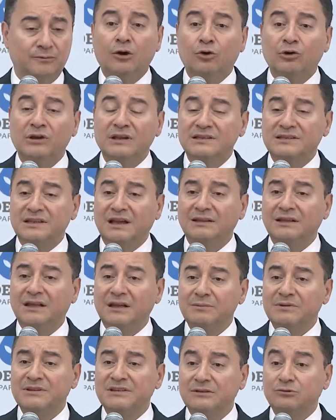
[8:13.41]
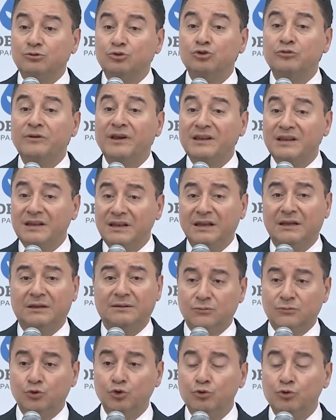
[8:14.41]
O insanlarımızın
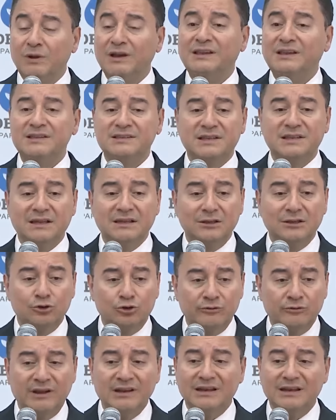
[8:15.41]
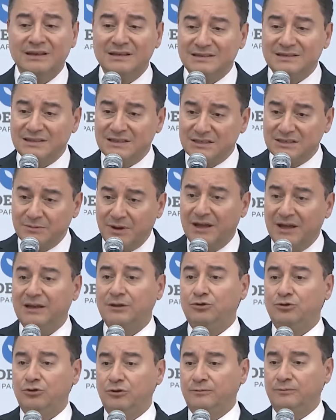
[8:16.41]
güvenini, duymak istediği güveni istismar
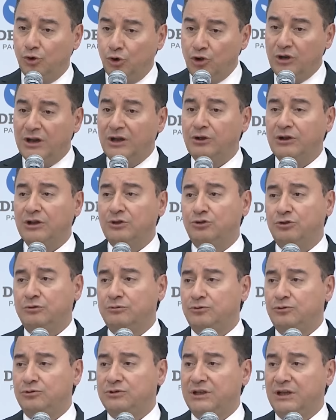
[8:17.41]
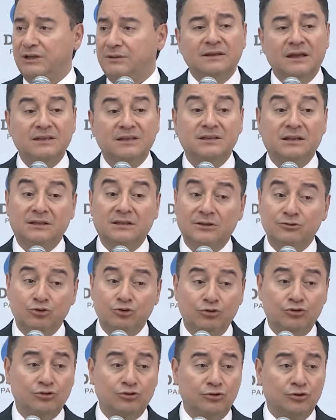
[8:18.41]
ediyor. Öyle yönetiyor bu ülkeyi. Gerçekten
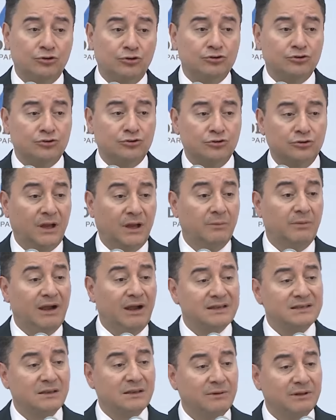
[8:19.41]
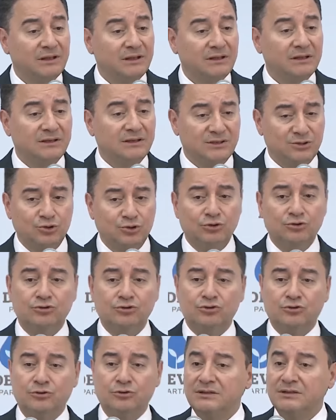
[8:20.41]
çok üzülüyoruz ama aynı zamanda da
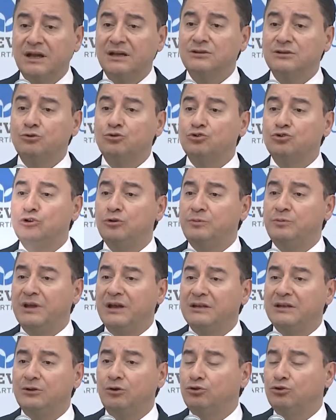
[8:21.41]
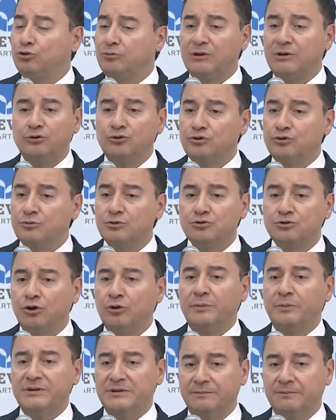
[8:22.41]
kızıyoruz. Sadece üzülüp yerinde oturma lüksümüz
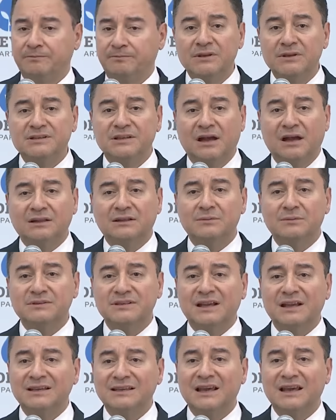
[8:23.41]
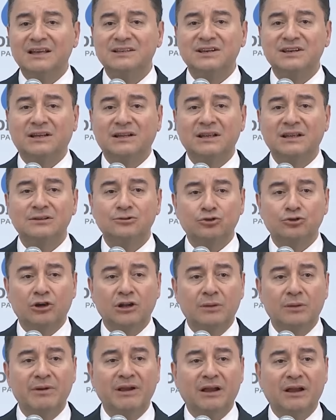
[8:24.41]
yok bizim. Biz halkımıza gerçekleri
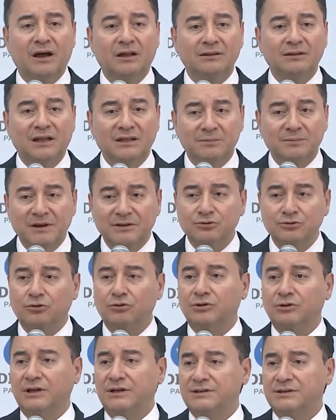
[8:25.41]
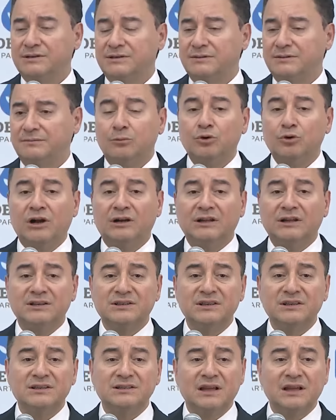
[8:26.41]
söylemek, anlatmak zorundayız. Bu
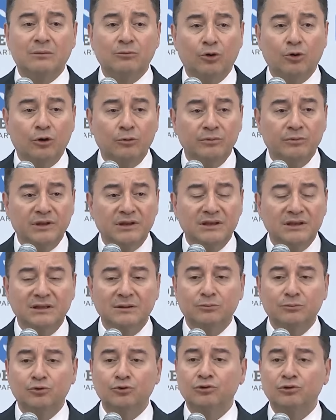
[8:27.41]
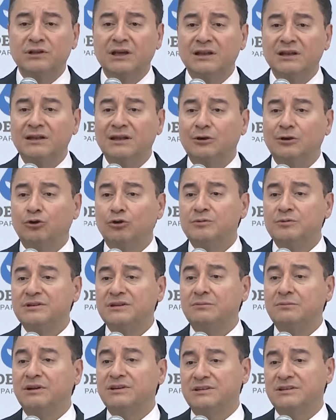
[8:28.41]
arkadaşlarınız tam 11 yıl bu ülkenin
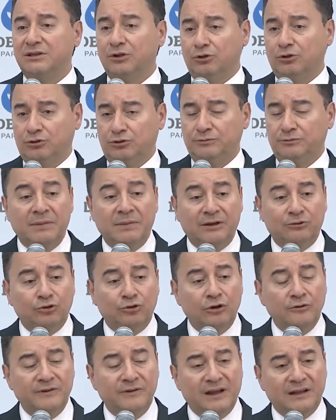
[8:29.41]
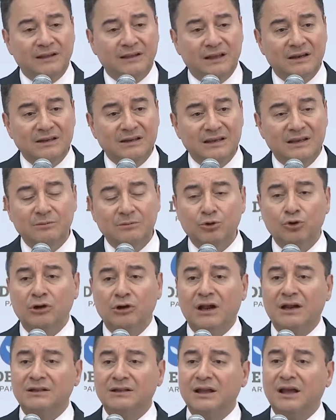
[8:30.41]
ekonomisinin başında oldu. Petrol fiyatları 20
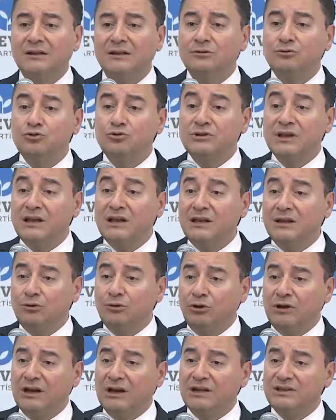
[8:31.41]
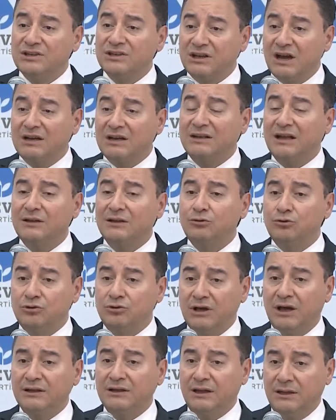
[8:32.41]
dolardan 150 dolara çıkarken
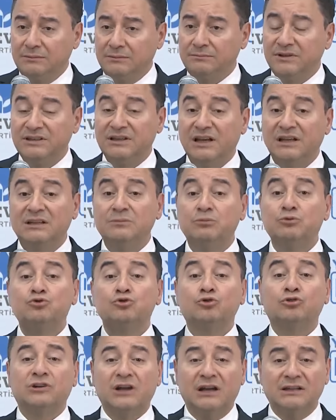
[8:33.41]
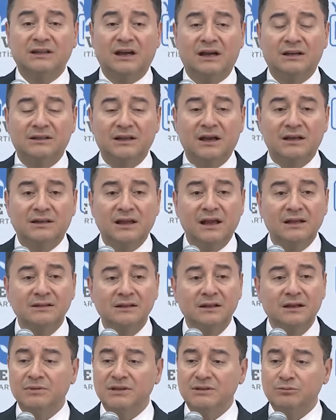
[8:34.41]
dünyada 7,5 kat
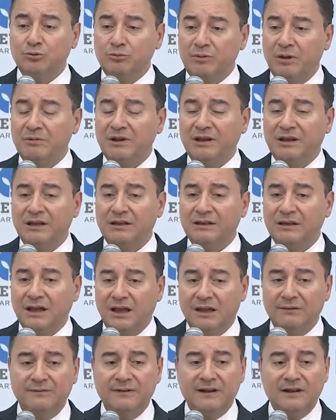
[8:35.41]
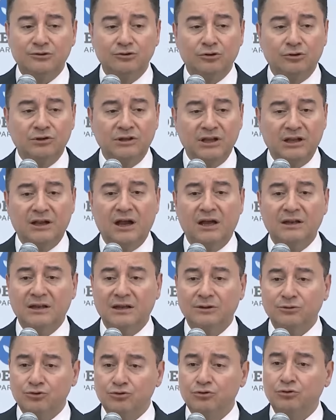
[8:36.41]
artarken biz bu memlekette enflasyonu tek
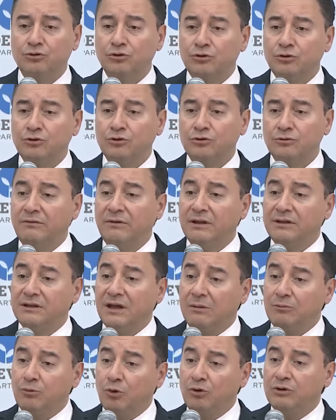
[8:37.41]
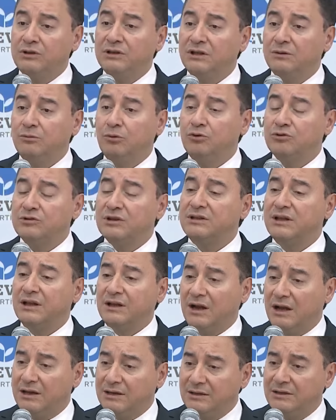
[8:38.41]
haneye düşürdük ve tam 10 yıl boyunca
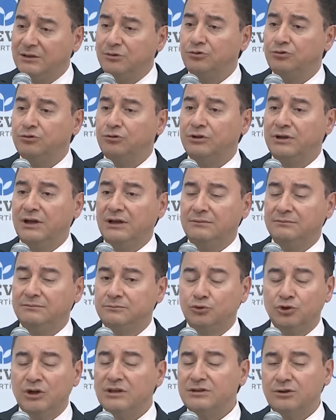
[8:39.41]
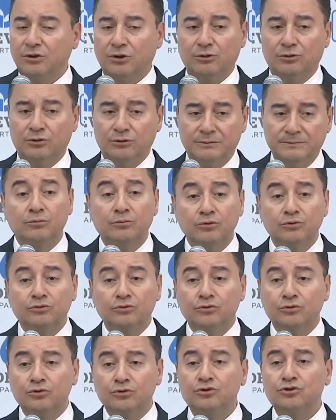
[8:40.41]
tek hanede tuttuk ya. Bu nasıl oldu? Bu
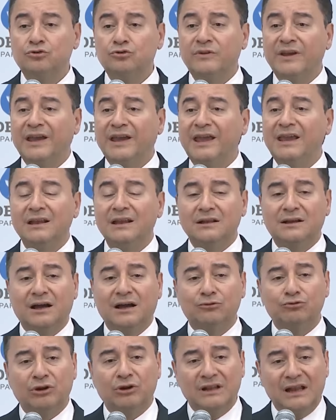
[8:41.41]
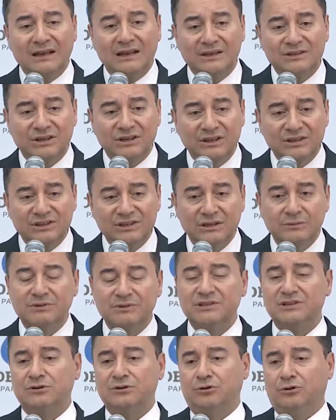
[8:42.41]
dürüst ve ehil kadrolarla
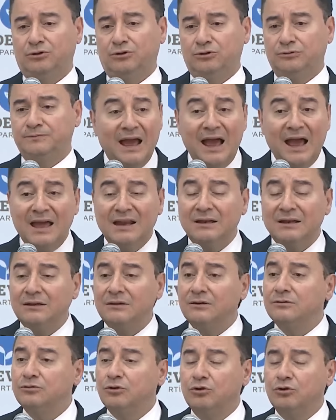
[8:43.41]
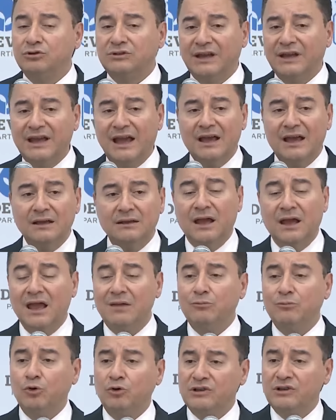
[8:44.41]
çalıştığımız için oldu oldu. Her noktaya
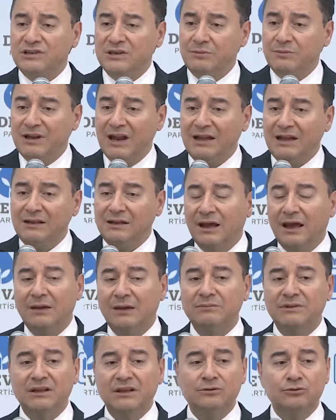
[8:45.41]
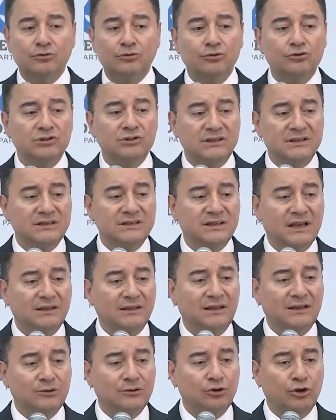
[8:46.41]
hem o işi bilen hem de dürüst
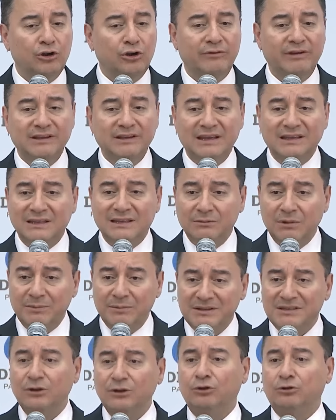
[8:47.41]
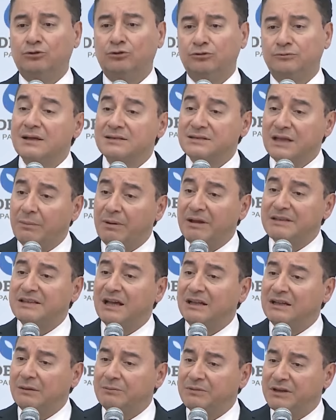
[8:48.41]
insanları göreve getirmemiz de oldu.
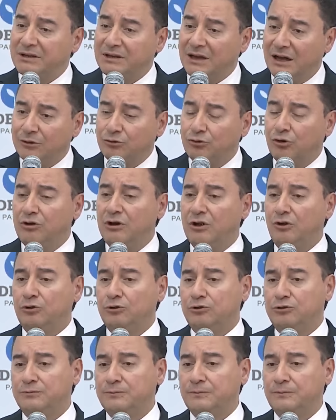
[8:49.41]
Sapasağlam bir kadroyla oldu.